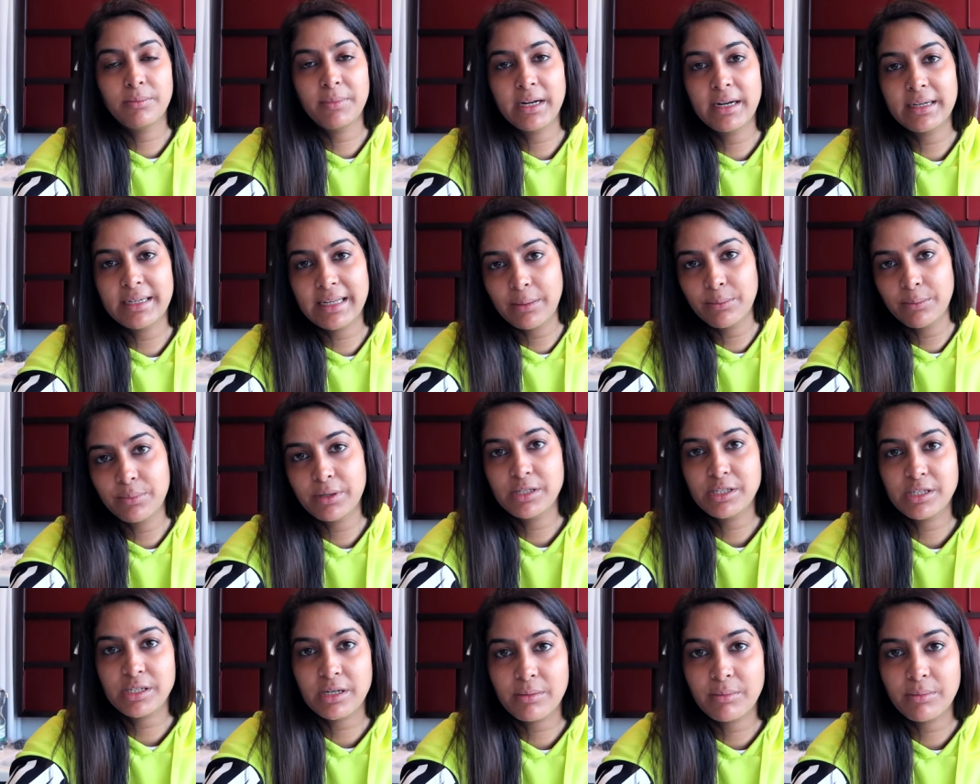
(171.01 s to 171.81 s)
मेरा
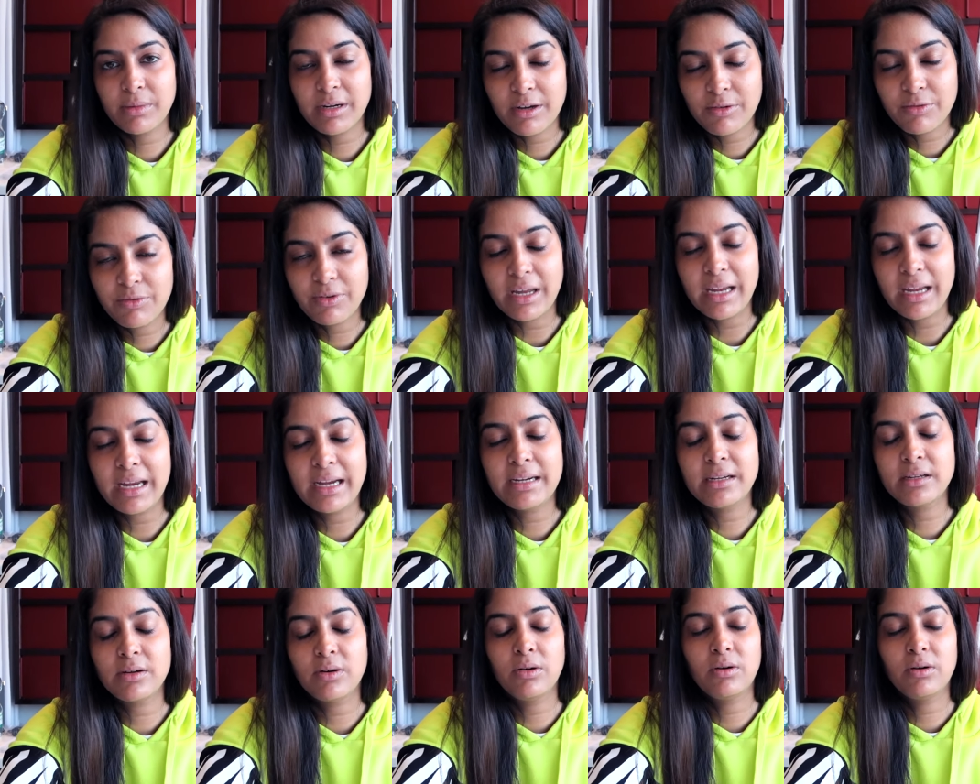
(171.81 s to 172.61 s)
टेम्परेचर मेरा
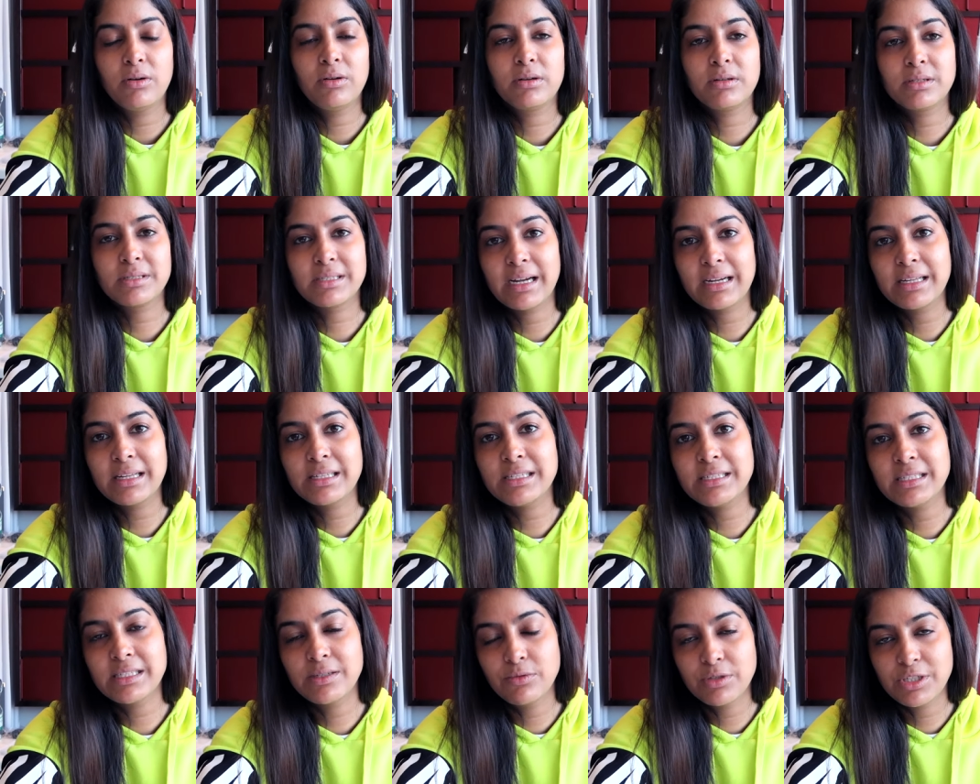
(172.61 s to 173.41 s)
वेट और सारी
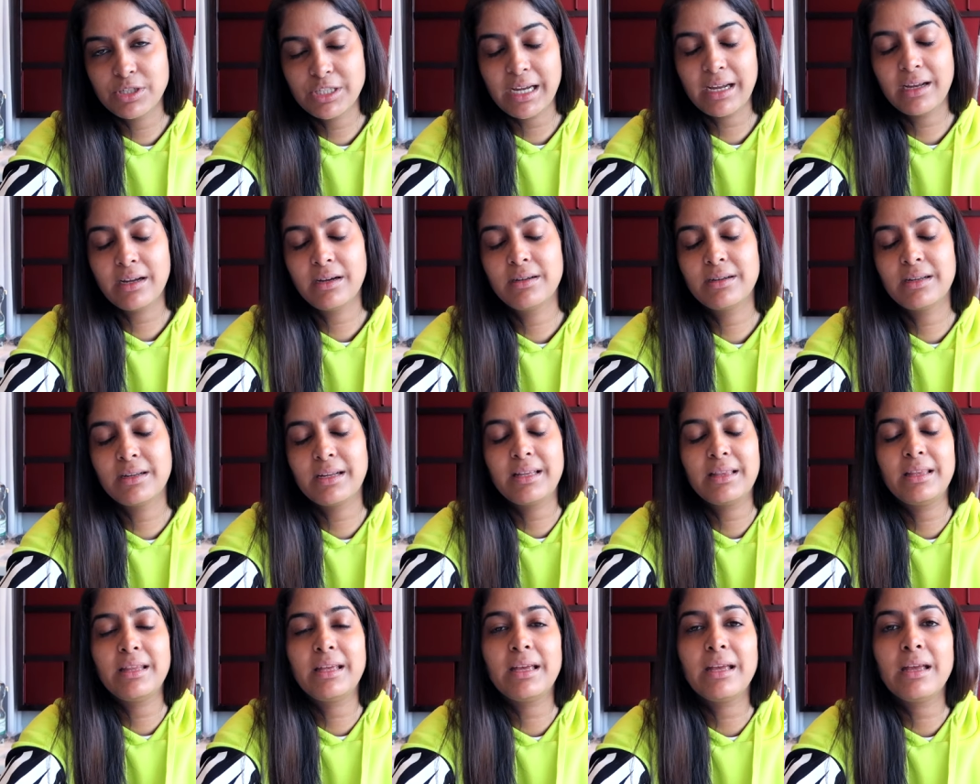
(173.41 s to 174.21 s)
चीज़ें वो चेक कर
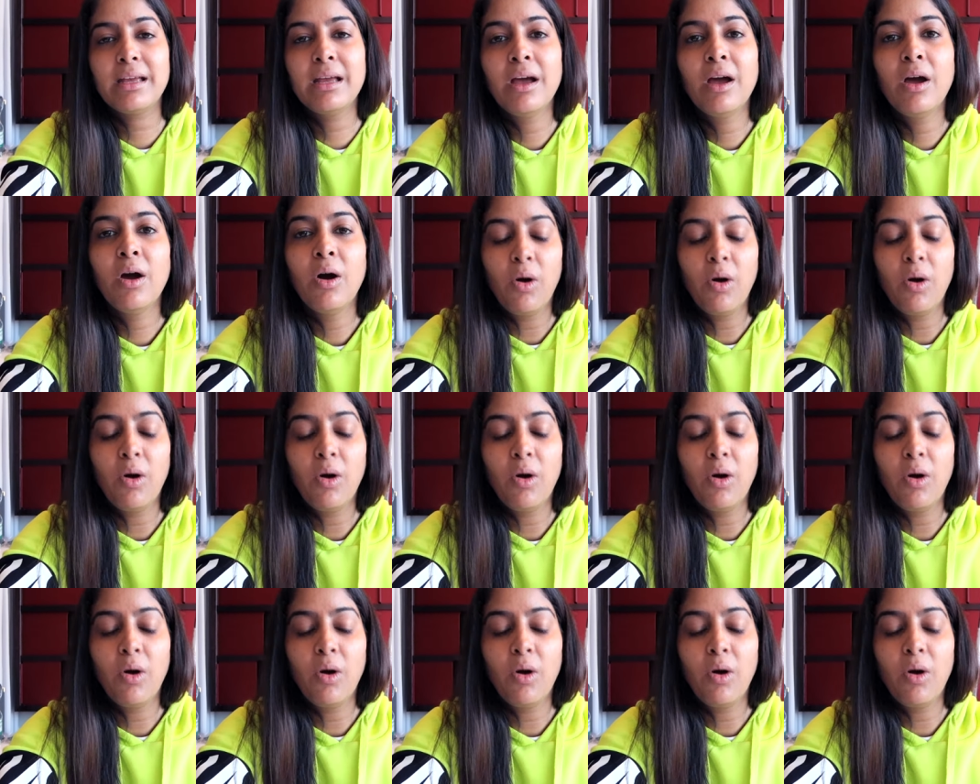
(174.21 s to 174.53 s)
रही थी